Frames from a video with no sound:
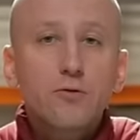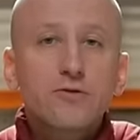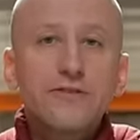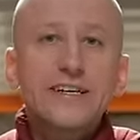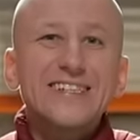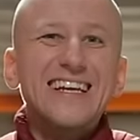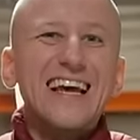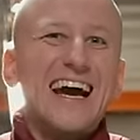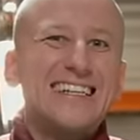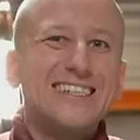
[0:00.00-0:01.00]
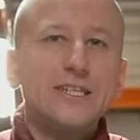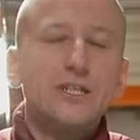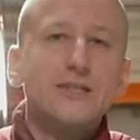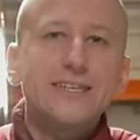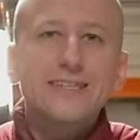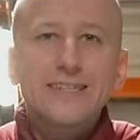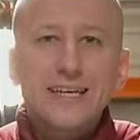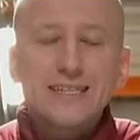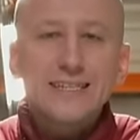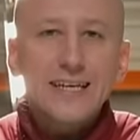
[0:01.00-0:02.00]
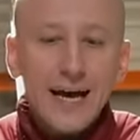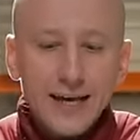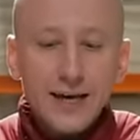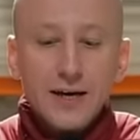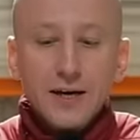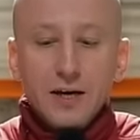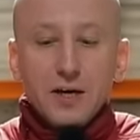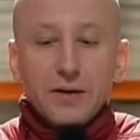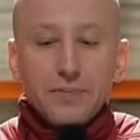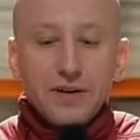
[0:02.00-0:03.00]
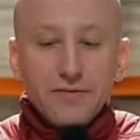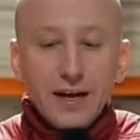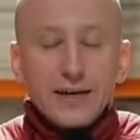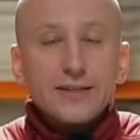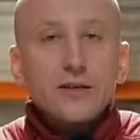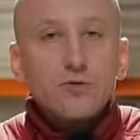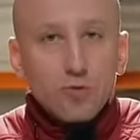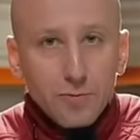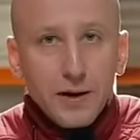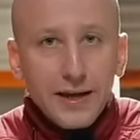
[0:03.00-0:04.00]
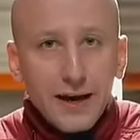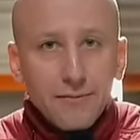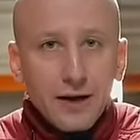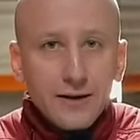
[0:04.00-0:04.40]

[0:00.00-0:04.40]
у двигателя 1.4 TSI появляется турбояма.